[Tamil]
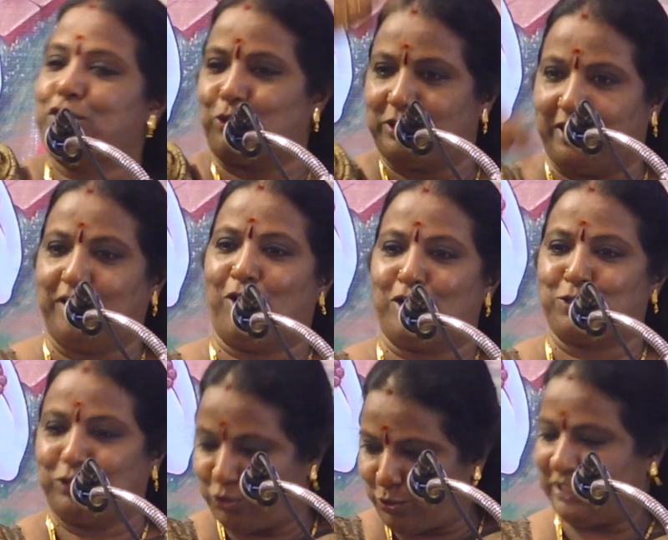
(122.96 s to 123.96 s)
ஒரு சுத்து இன்னொரு
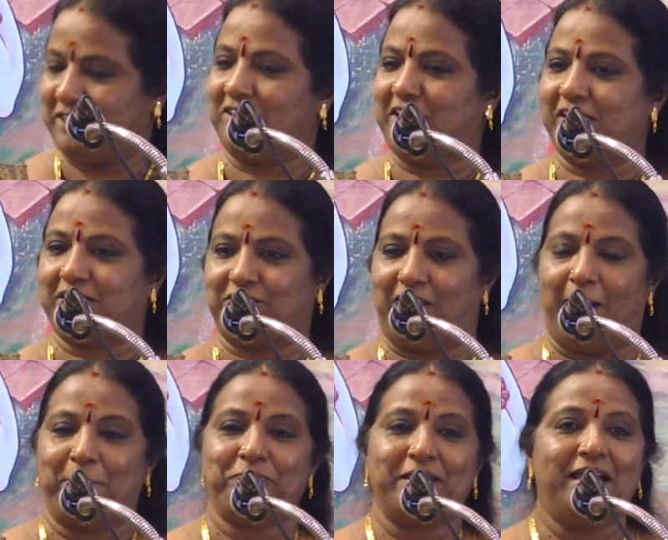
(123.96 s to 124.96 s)
சுத்து சுத்திட்டு வந்து நிறுத்துவான்
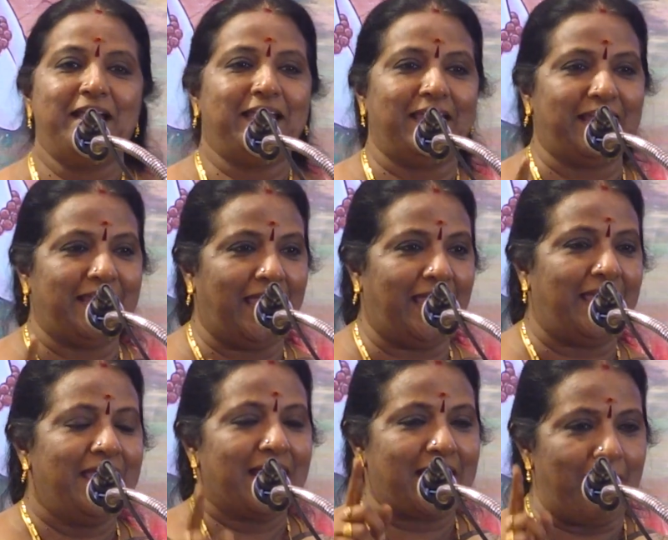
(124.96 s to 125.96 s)
இங்கே
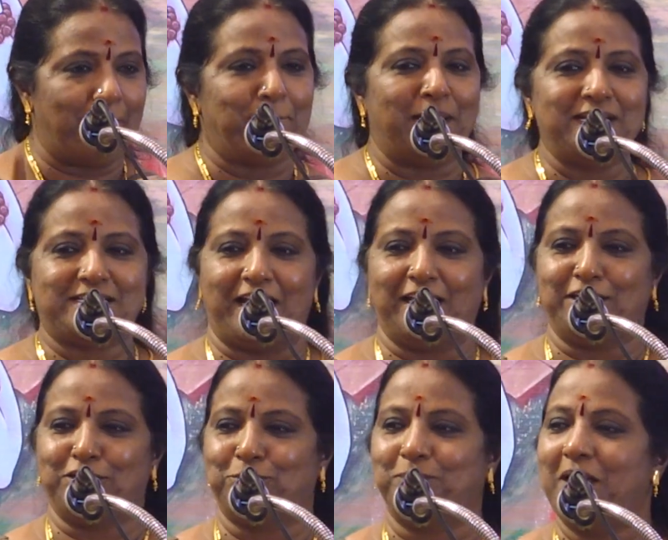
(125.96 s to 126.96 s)
கம்பன்
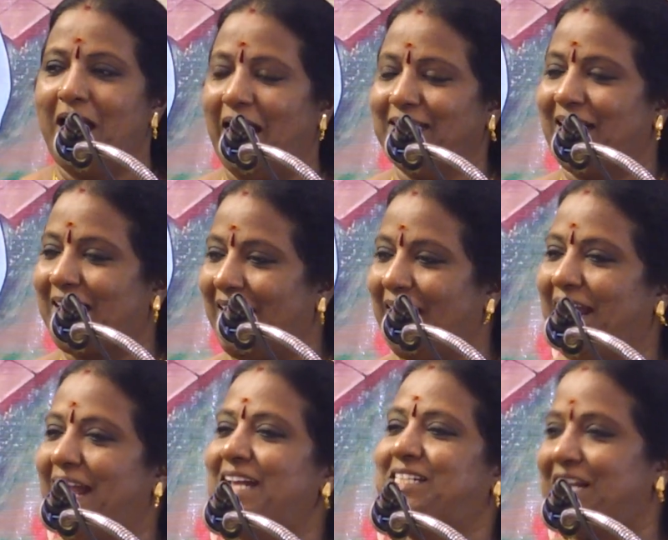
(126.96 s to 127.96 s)
செய்ததும் அந்த
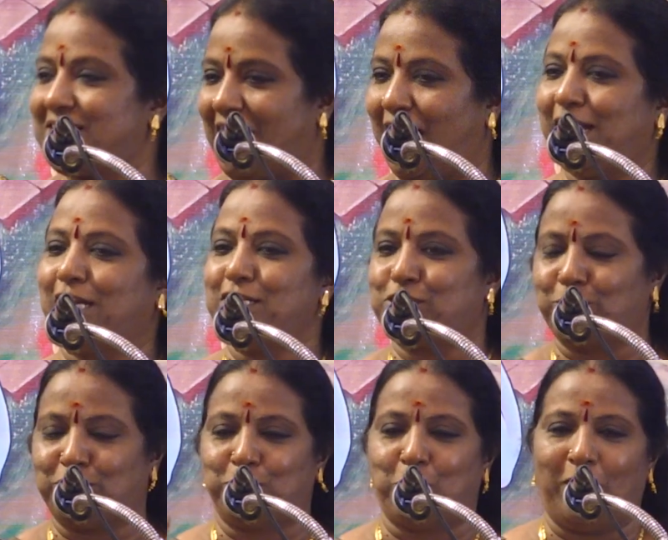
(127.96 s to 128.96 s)
கடைசி சைக்கிள்
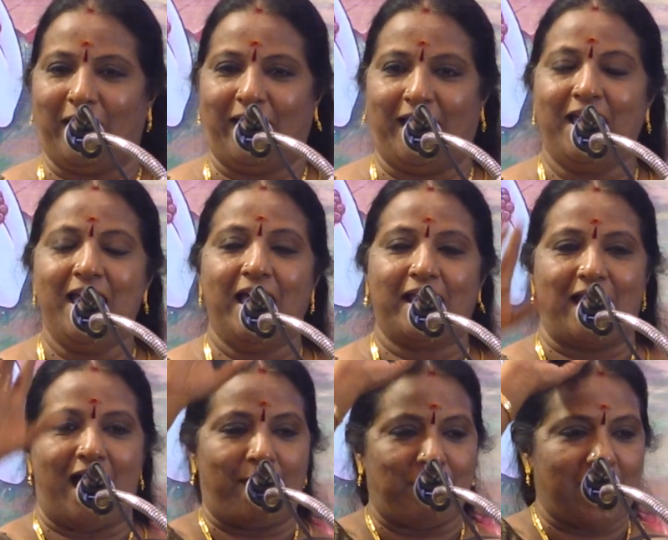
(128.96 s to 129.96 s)
சுத்து போல
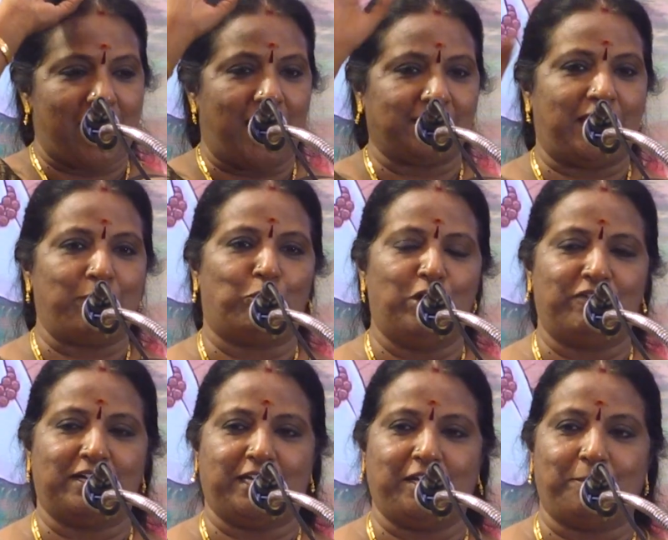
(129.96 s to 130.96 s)
ராமகாதை
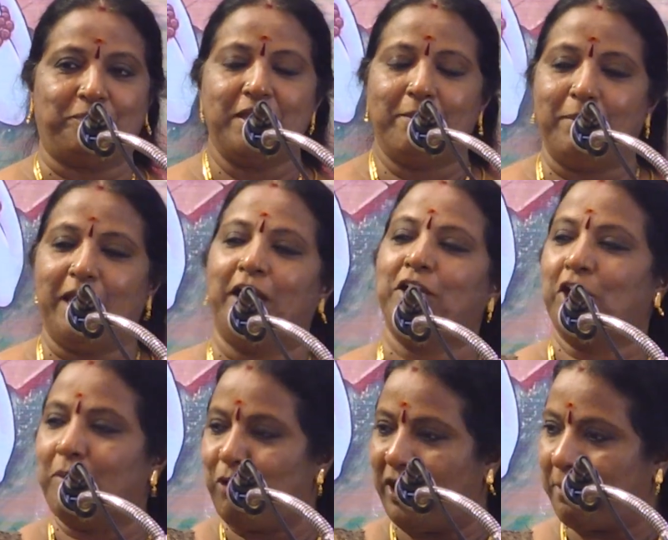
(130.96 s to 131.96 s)
முழுவதையும்
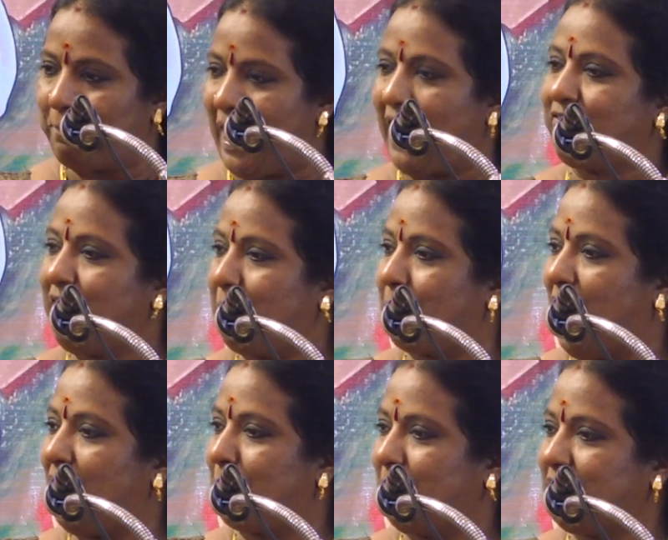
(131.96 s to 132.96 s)
மீண்டும் ஒரு பார்வை
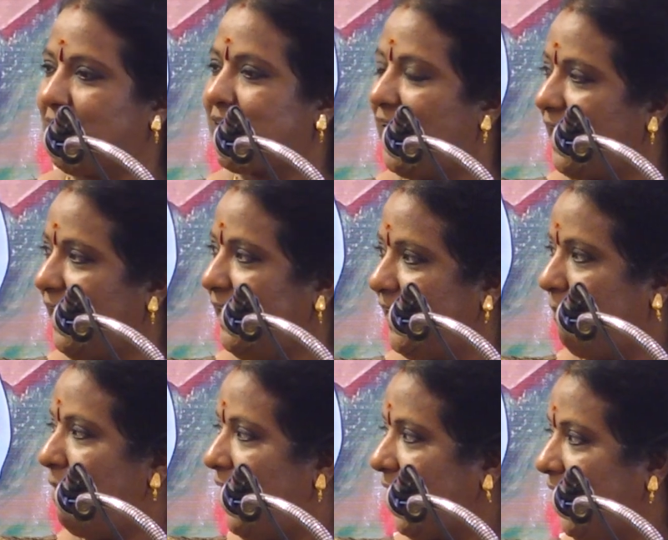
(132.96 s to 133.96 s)
பார்ப்பதற்கான
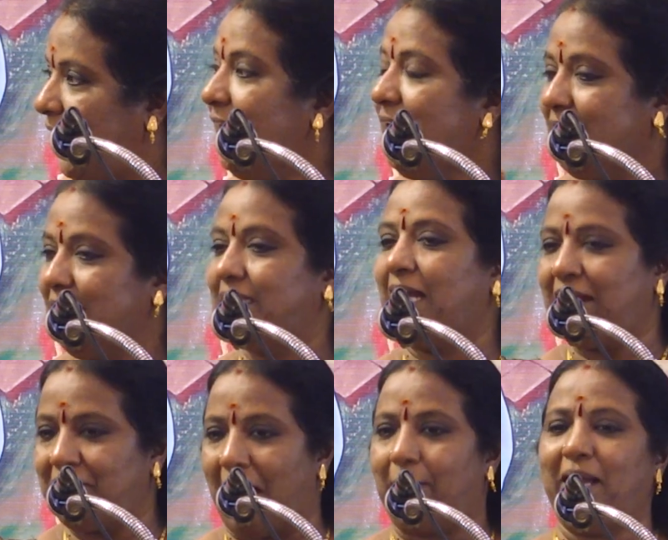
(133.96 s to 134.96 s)
இடமாக இதை
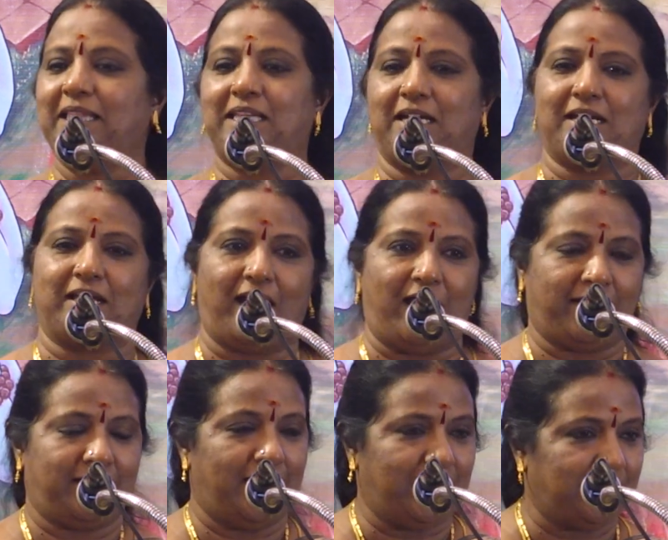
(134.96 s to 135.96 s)

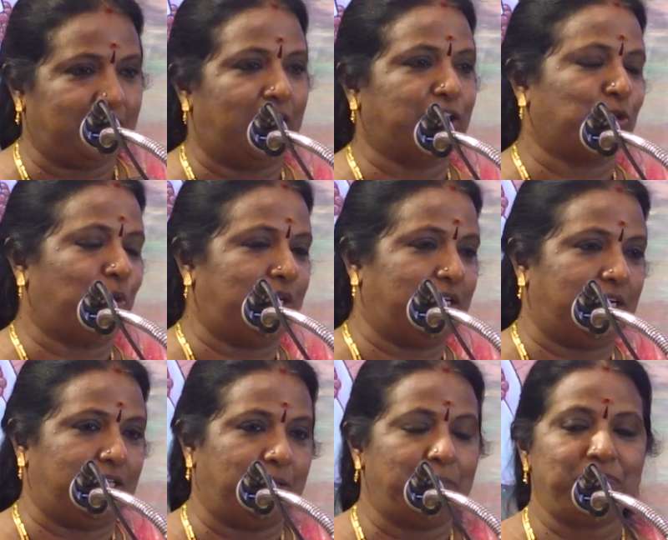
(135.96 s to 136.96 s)
அமைத்திருக்கிறார் என்றுதான்
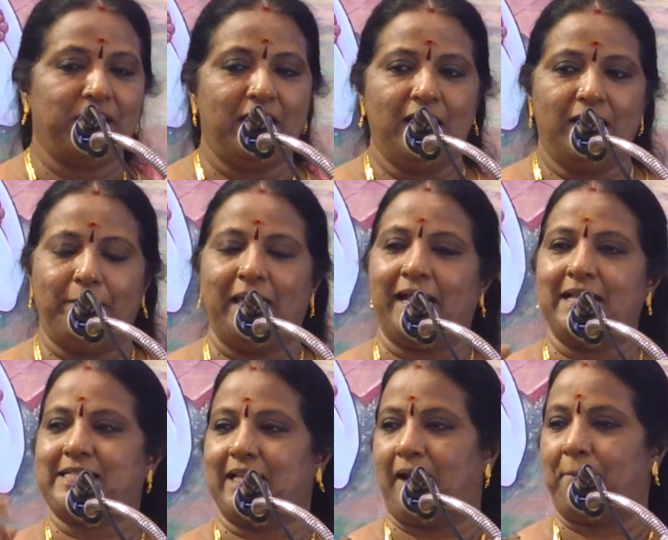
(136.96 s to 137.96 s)
தோன்றுகிறது மிக
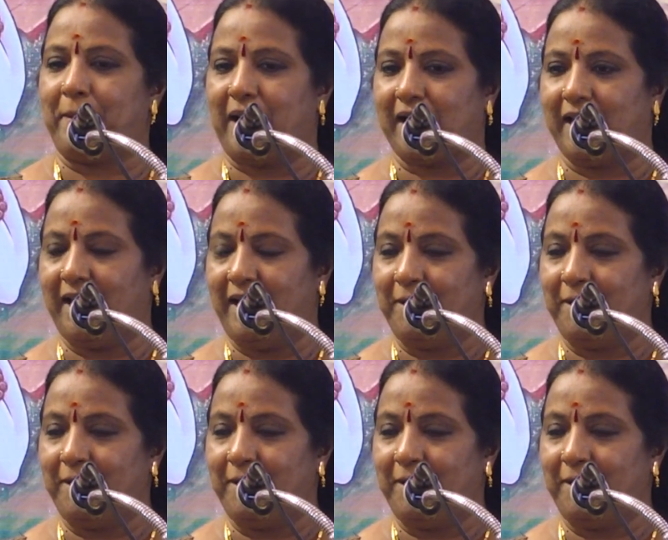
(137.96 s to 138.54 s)
சிறப்பாக